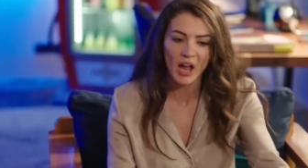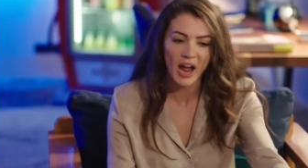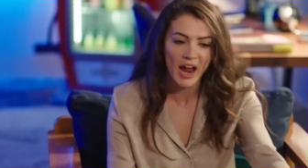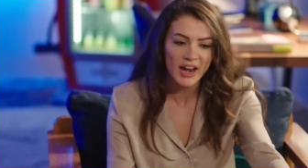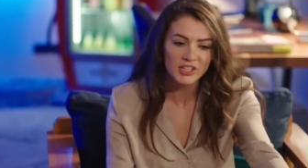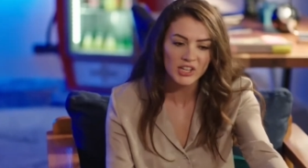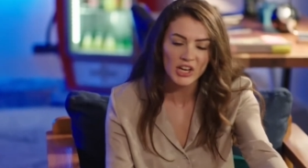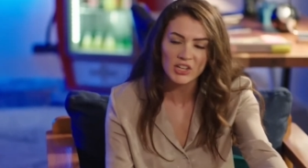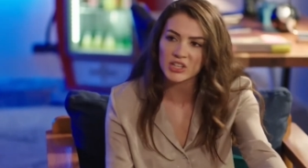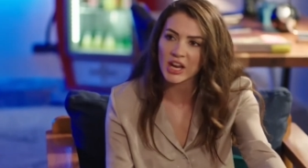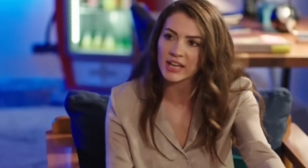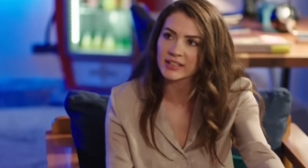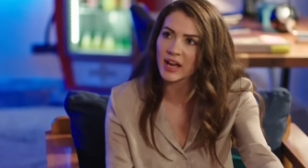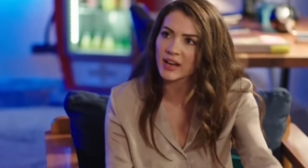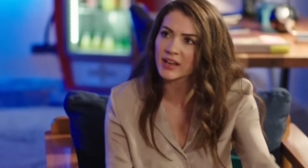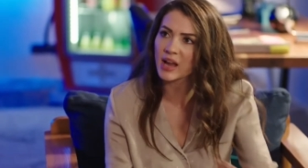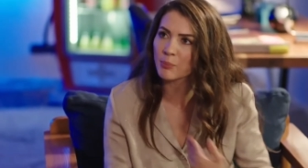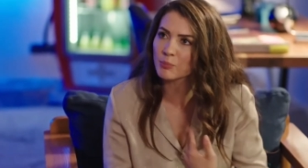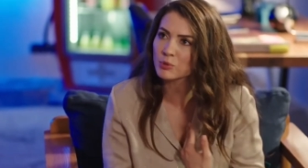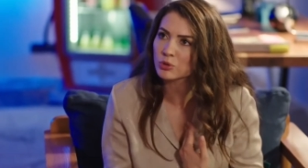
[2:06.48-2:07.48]
her şey Ceyda
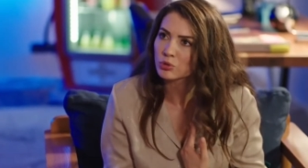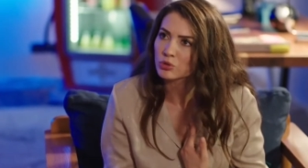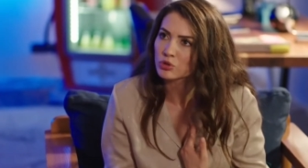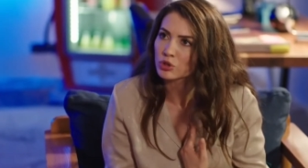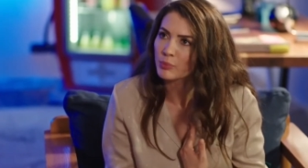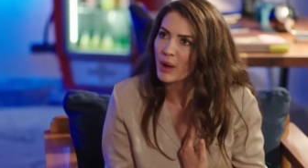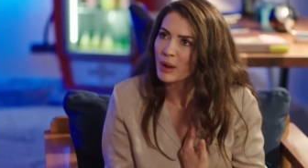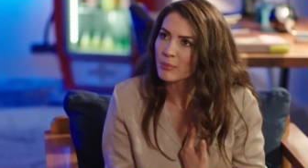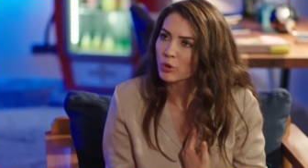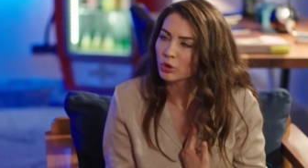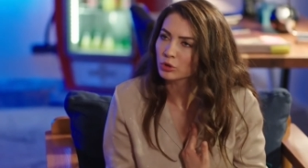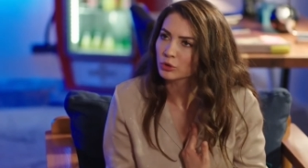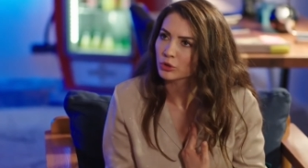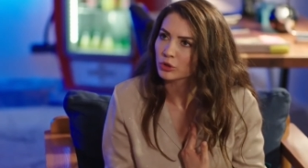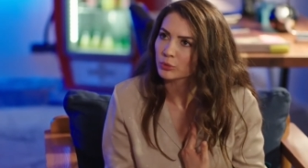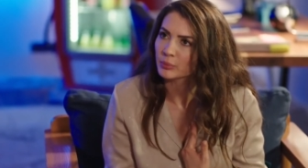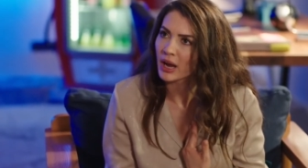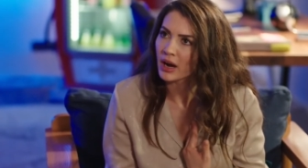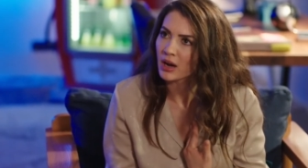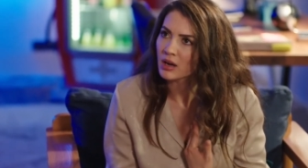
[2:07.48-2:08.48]
yapmış suçlu ben mi
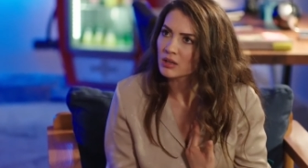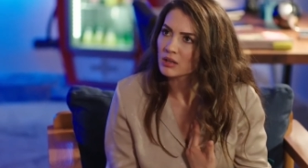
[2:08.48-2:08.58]
oluyorum ya?